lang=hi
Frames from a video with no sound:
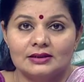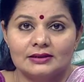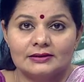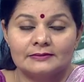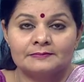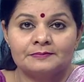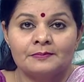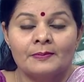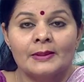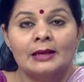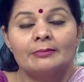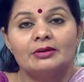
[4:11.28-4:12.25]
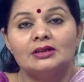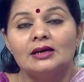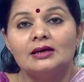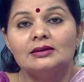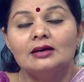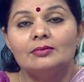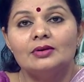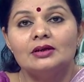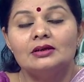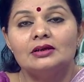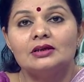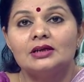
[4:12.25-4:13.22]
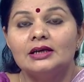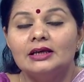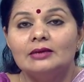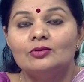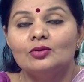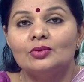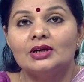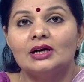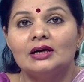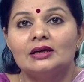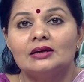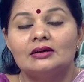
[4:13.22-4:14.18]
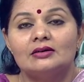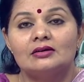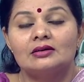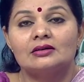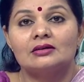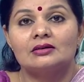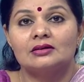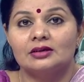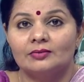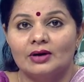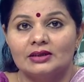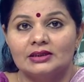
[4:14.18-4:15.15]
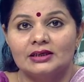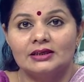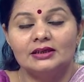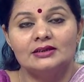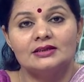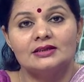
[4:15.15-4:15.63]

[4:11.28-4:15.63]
आता है प्रधानाध्यापक कई भूमिकाएं निभाता है